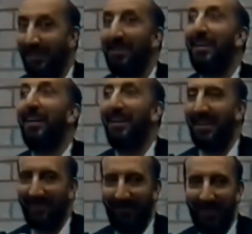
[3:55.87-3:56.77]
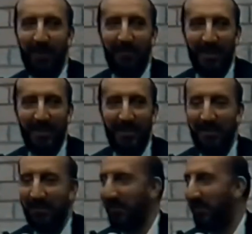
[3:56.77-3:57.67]
Kadına affetmem
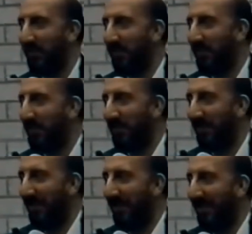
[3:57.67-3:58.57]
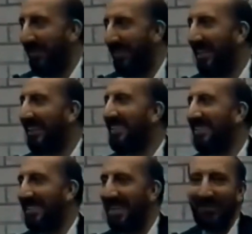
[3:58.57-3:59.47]
derse der ki
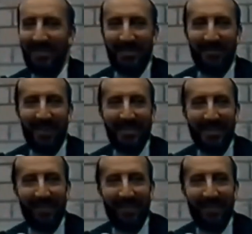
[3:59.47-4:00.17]
diyet edesin. Bak